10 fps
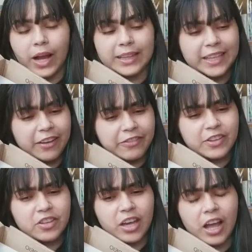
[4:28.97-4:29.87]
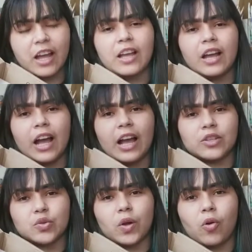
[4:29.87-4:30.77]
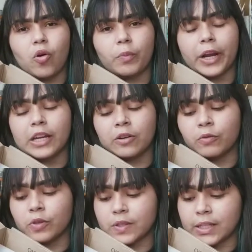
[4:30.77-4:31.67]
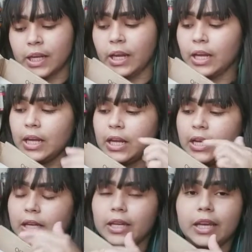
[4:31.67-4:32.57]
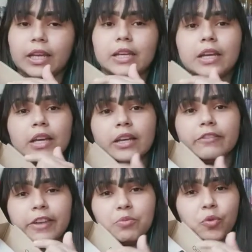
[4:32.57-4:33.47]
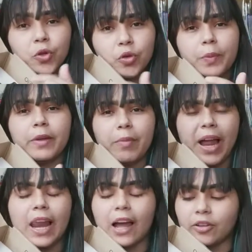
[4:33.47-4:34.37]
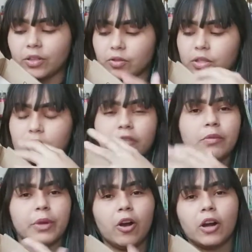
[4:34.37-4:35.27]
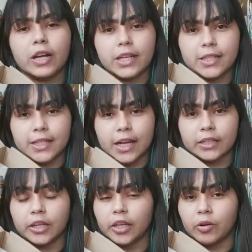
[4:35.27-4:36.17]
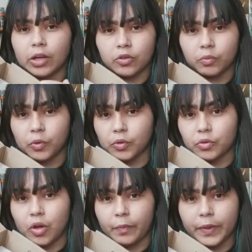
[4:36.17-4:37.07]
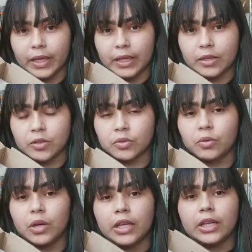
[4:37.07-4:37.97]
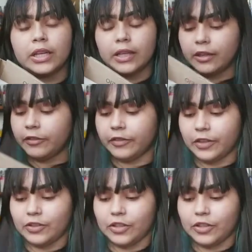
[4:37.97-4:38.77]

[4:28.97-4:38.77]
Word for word: até fechar a sua compra ali com você. E vem muito bem embalado, as coisas vêm bem organizadas. Eu acho muito top isso. E enfim,